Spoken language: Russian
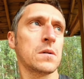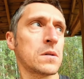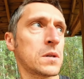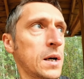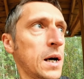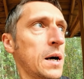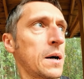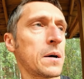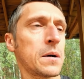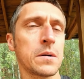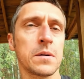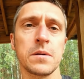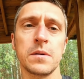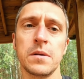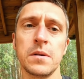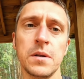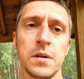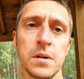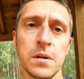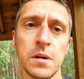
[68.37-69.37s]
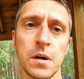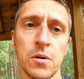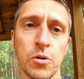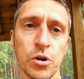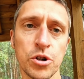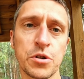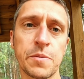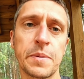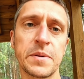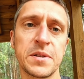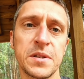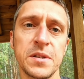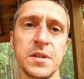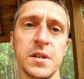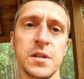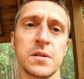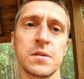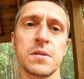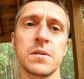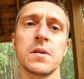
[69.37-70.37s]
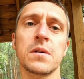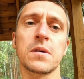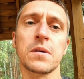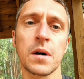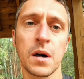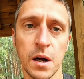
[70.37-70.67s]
Да, хочешь посидеть, э,